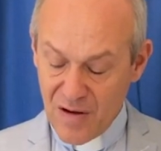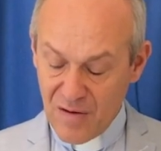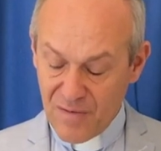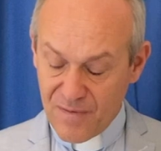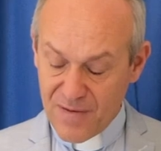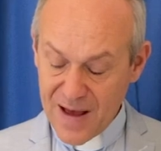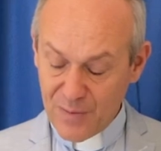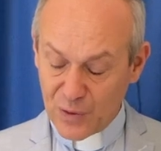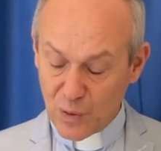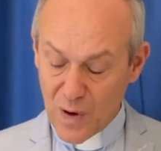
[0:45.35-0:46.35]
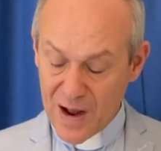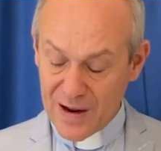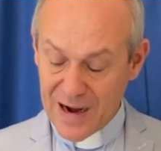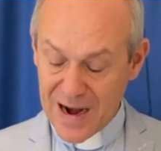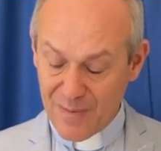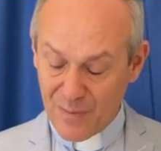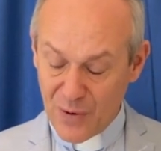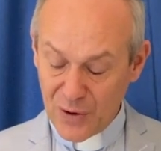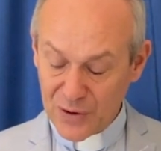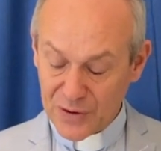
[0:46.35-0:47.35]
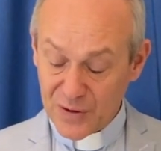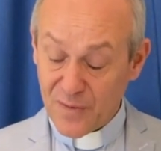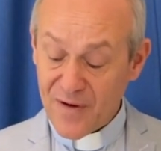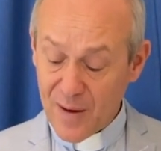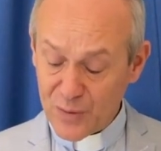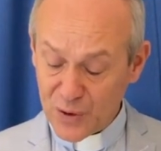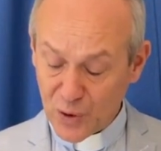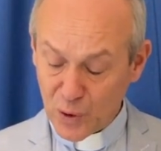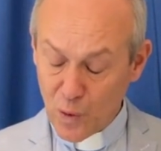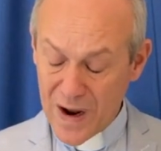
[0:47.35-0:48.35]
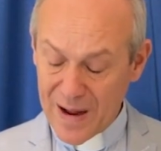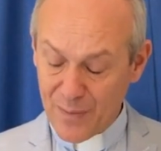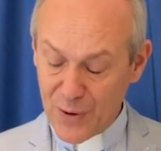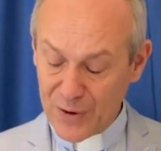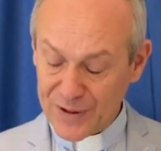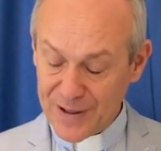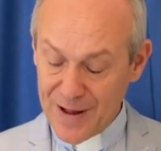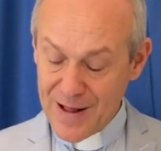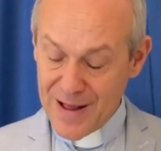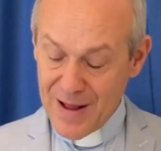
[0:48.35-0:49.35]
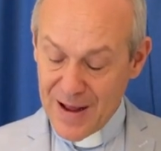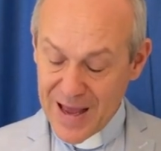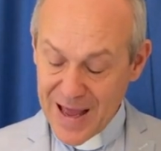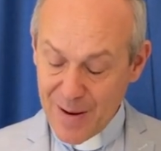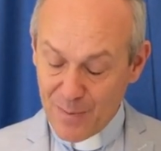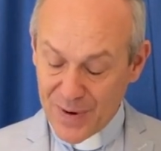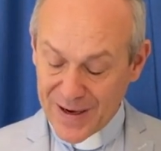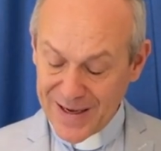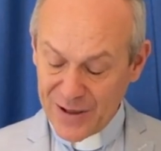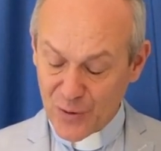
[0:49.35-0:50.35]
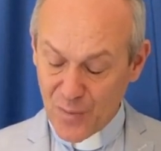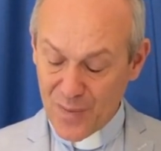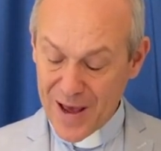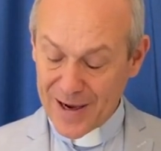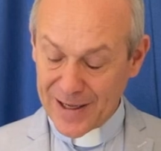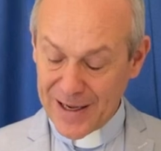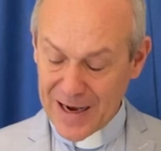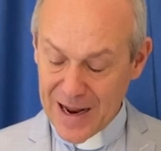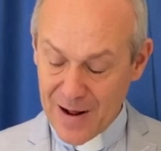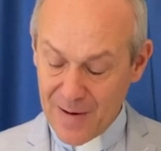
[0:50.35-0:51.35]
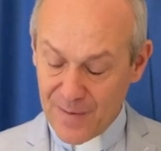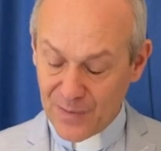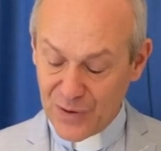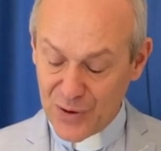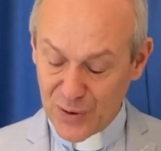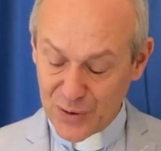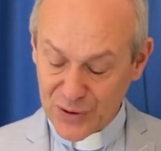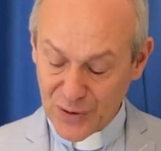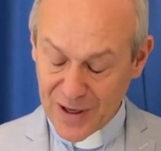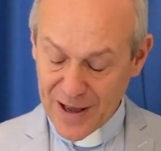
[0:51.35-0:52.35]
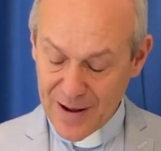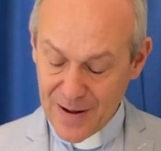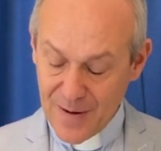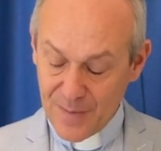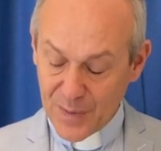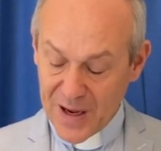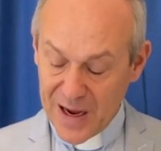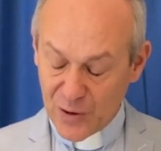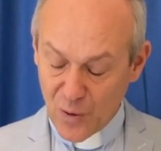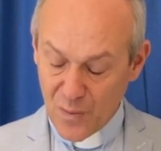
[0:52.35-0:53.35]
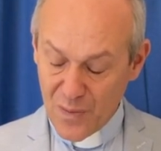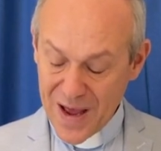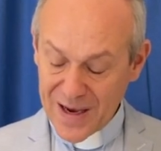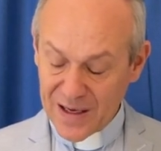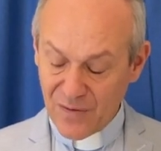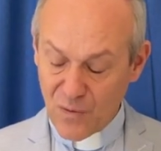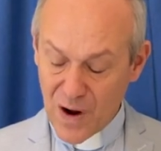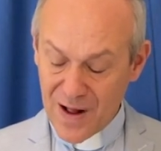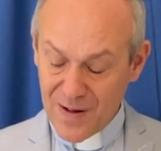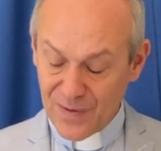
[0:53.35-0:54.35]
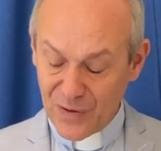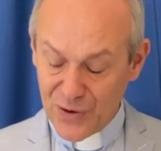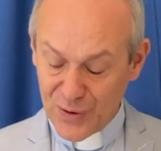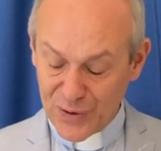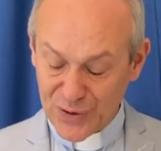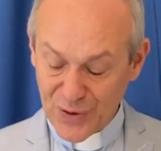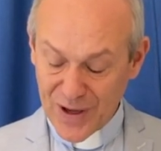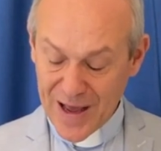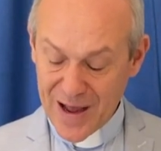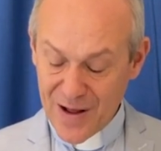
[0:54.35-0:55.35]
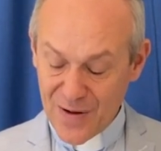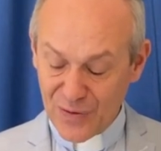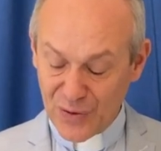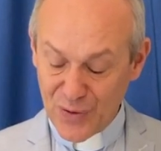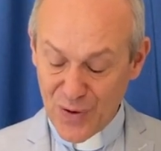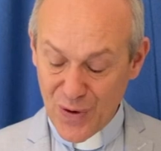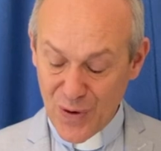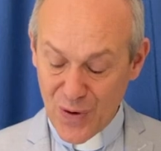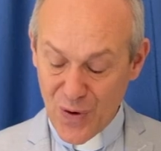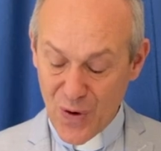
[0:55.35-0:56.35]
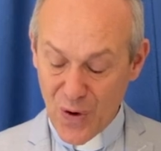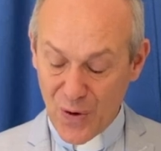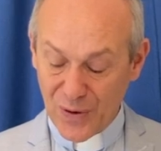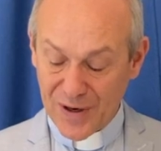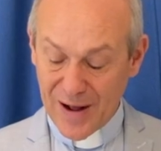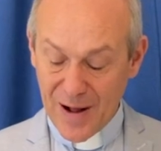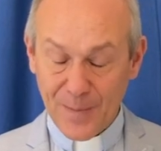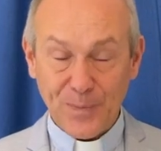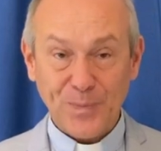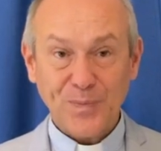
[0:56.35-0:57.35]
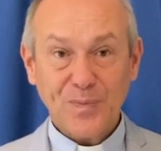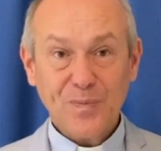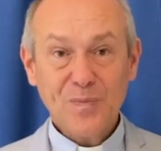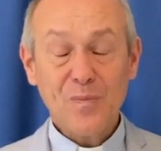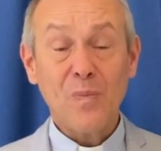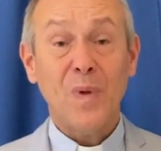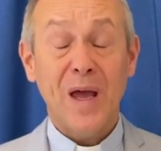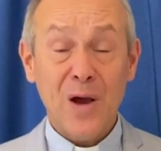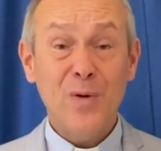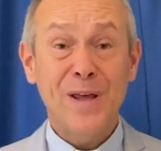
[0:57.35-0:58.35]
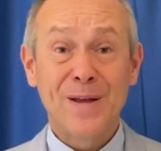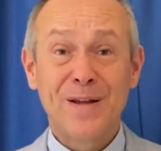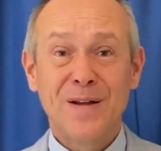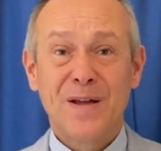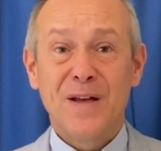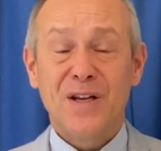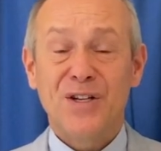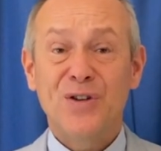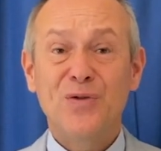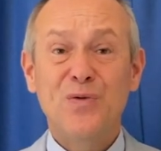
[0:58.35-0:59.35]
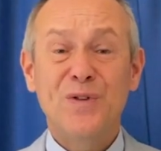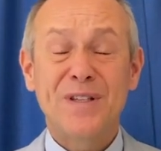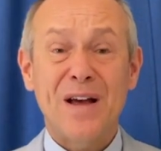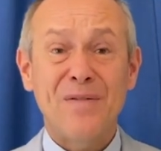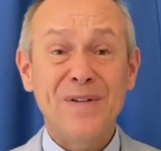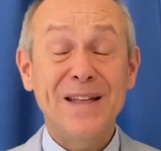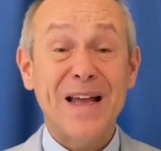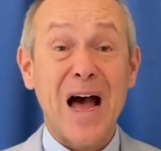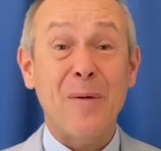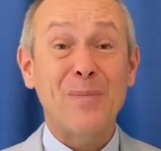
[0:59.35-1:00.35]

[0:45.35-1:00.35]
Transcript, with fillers: ferme-toi la porte, ferme sur toi la porte, et prie ton Père qui est là, dans le secret, et ton Père qui voit dans le secret te le rendra. Et oui, Jésus nous invite à